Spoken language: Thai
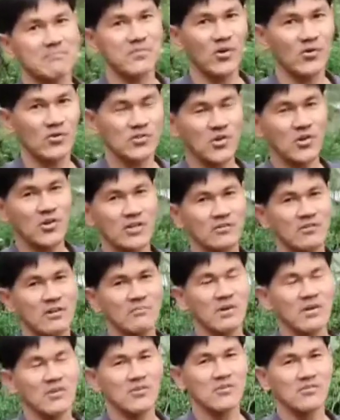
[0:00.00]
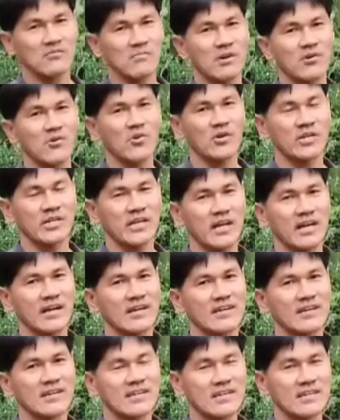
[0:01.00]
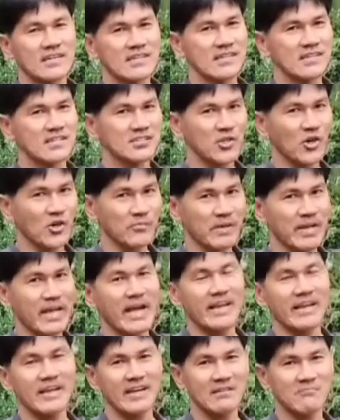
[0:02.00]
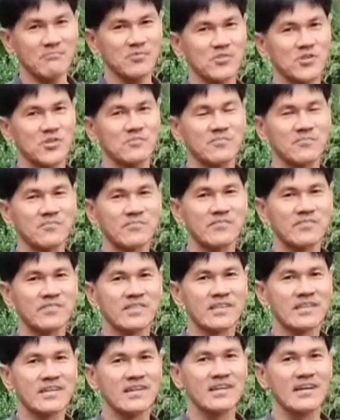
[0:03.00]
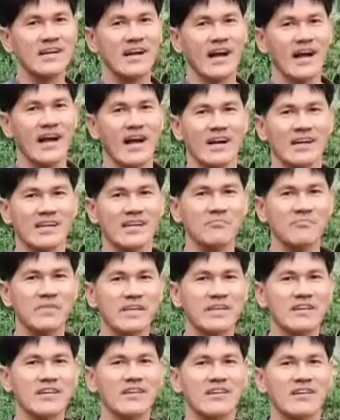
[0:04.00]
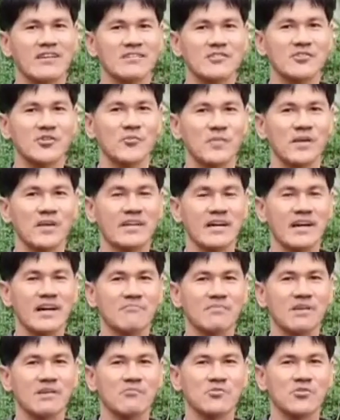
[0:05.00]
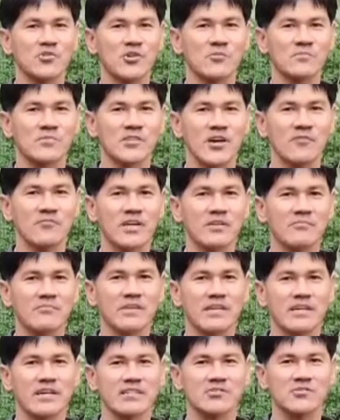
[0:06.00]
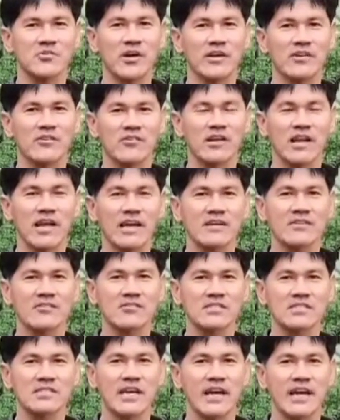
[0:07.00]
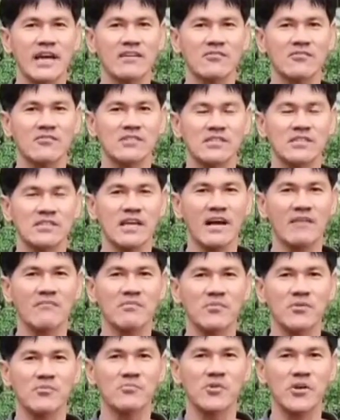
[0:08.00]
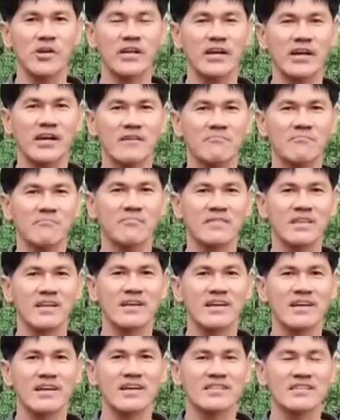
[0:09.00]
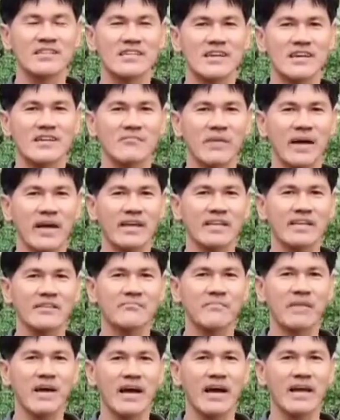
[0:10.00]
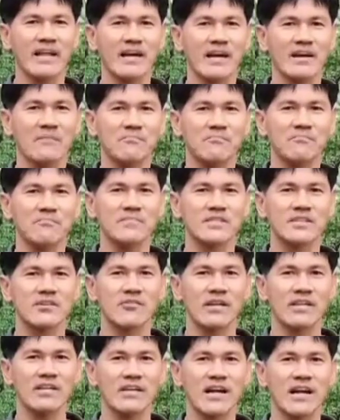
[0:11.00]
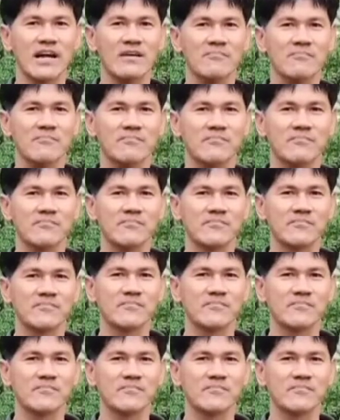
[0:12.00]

แบบตกต้นหรือว่าบางบางคนเนี่ย ขึ้นต้นไม่ได้นะครับผู้ชมอาคลิปนี้ก็จบแล้วนะครับ ถ้าผู้ชมชอบคลิปนี้ก็ช่วยกดไลค์ กดแชร์กดติดตามผมด้วยนะครับ เจอกันใหม่คลิปหน้านะครับ สวัสดีครับ